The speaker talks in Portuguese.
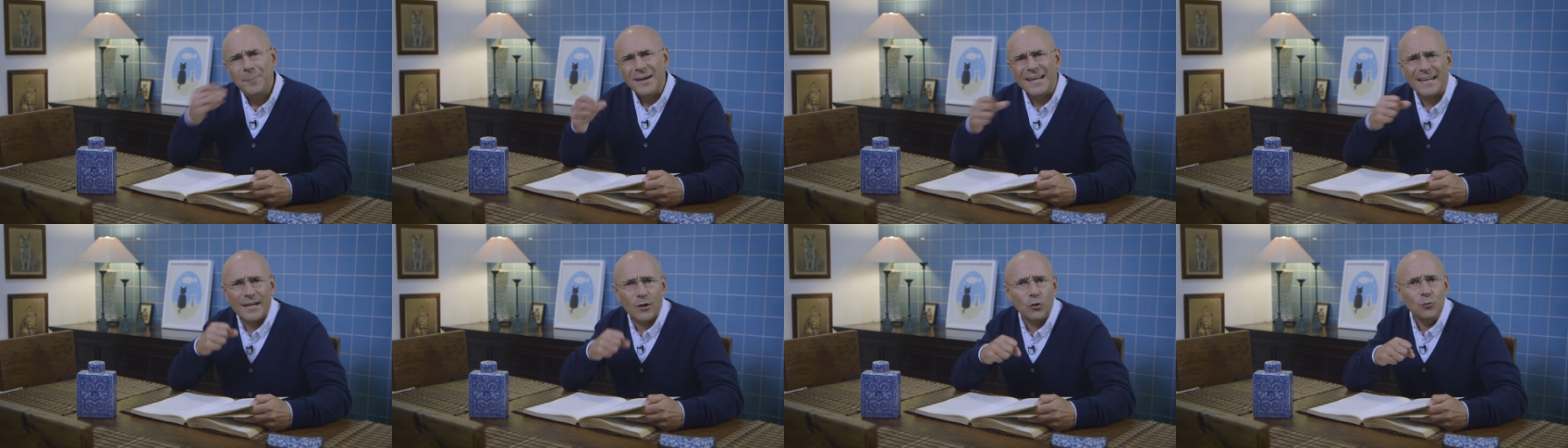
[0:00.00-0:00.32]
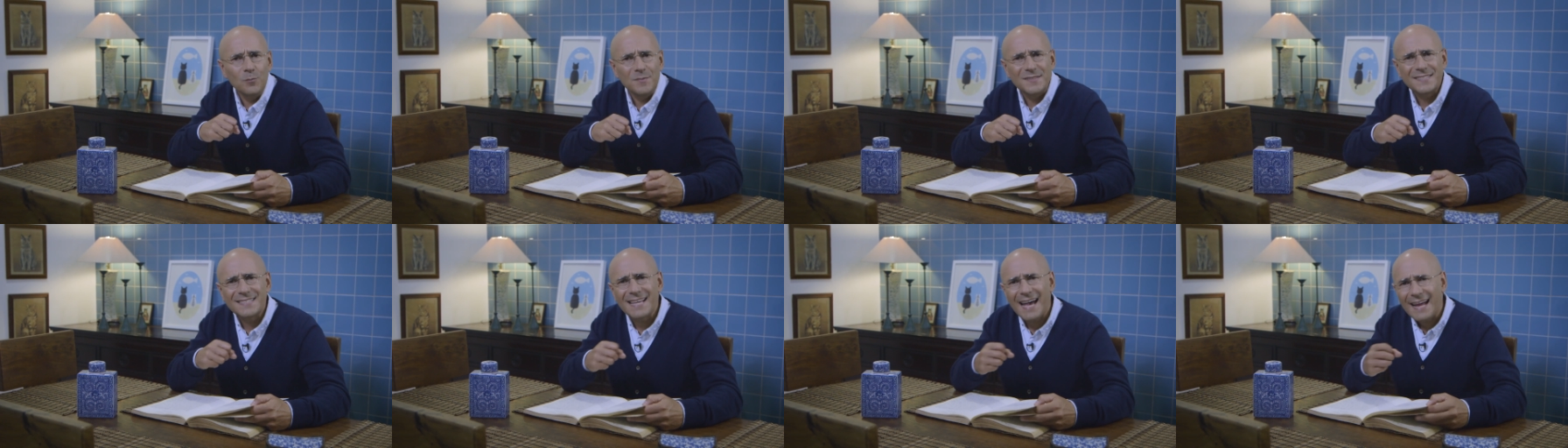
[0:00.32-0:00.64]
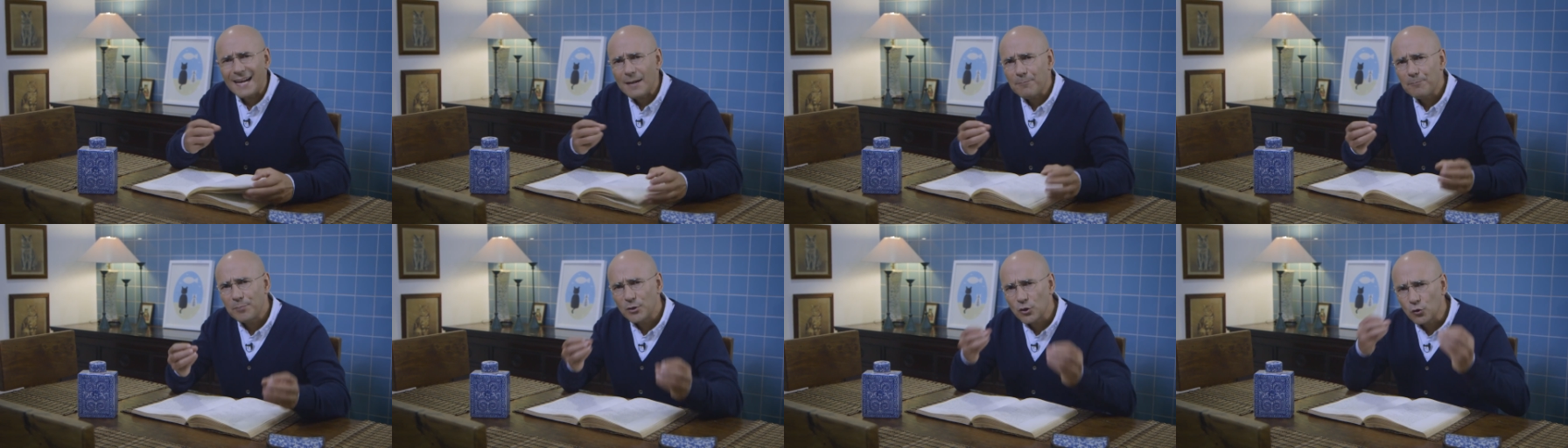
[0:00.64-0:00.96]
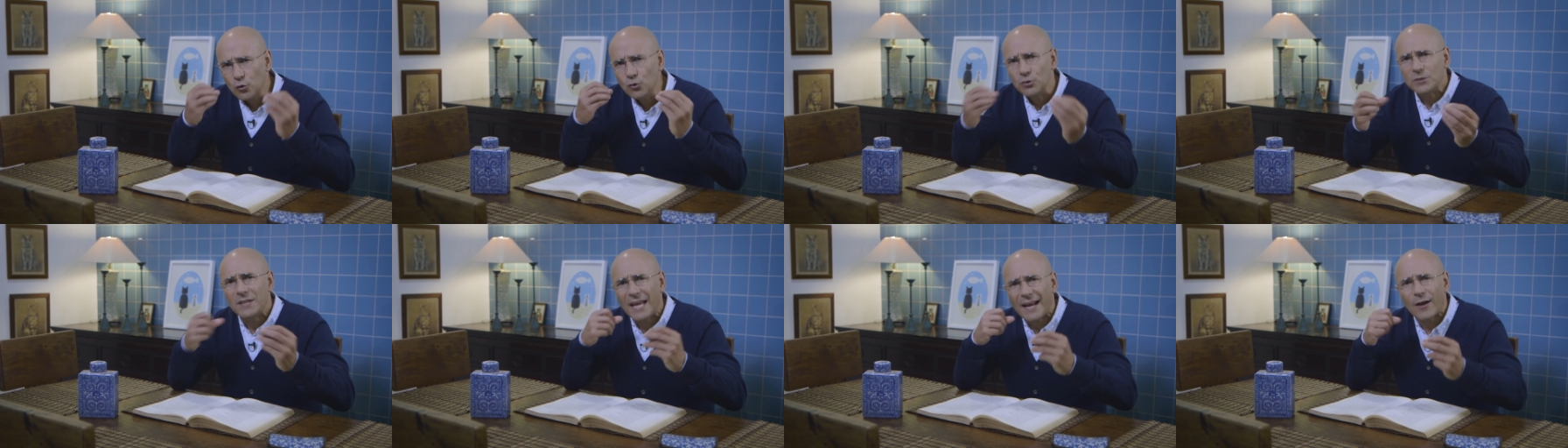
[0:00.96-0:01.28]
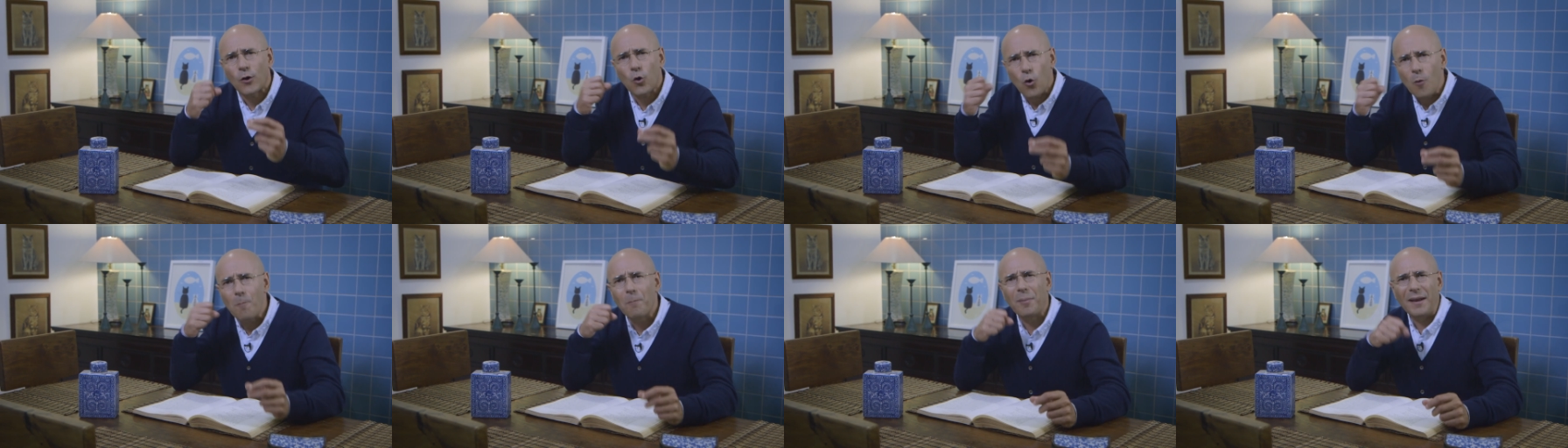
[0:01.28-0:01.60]
Para começar, a pergunta
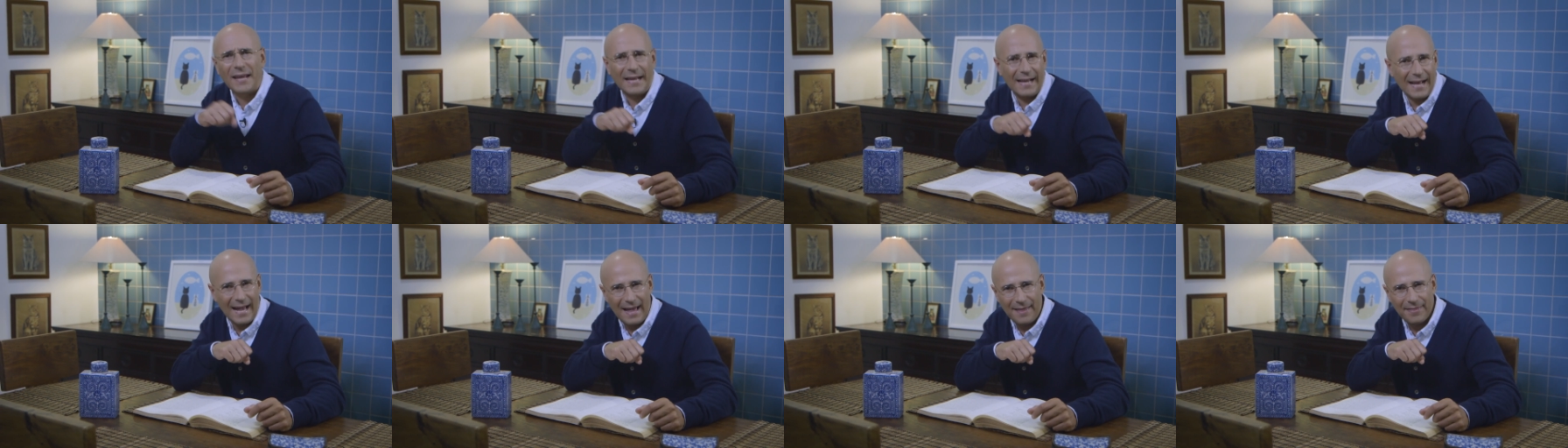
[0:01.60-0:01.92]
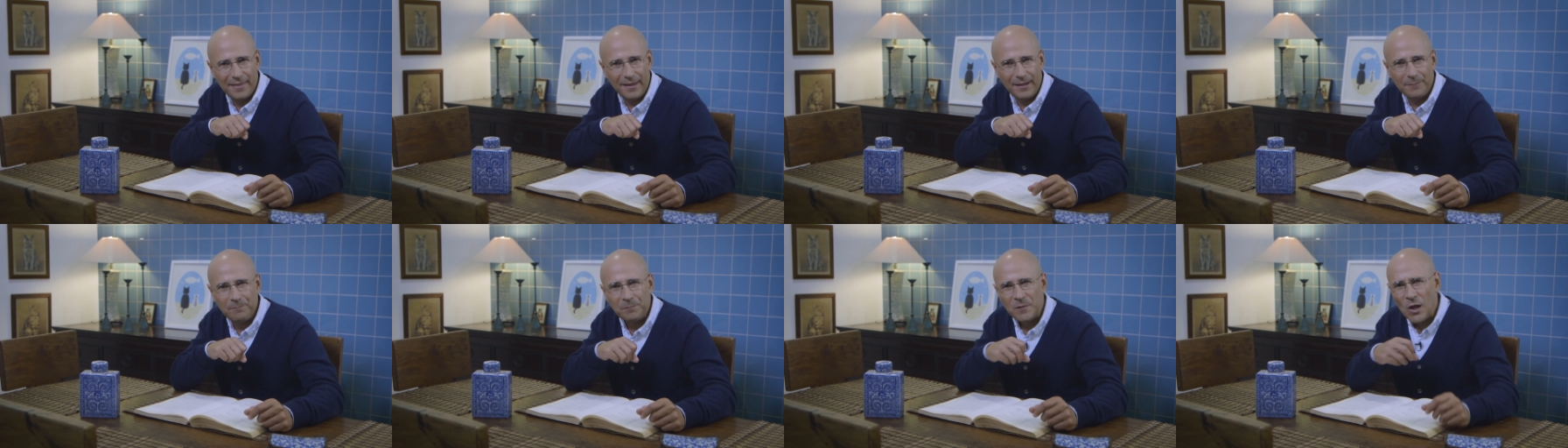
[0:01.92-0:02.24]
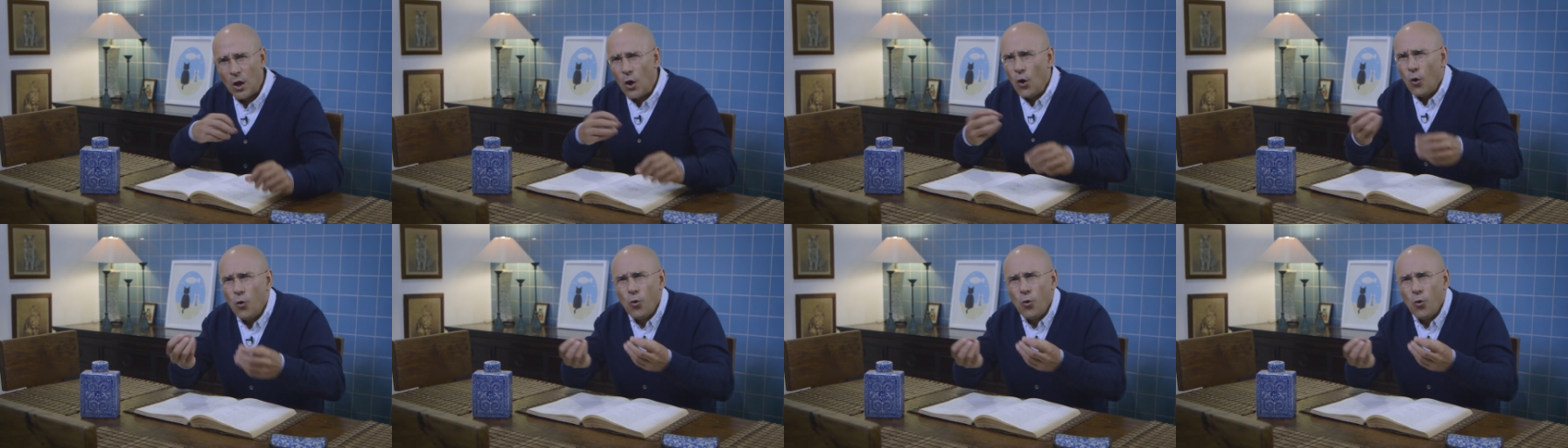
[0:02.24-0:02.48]
é complicada.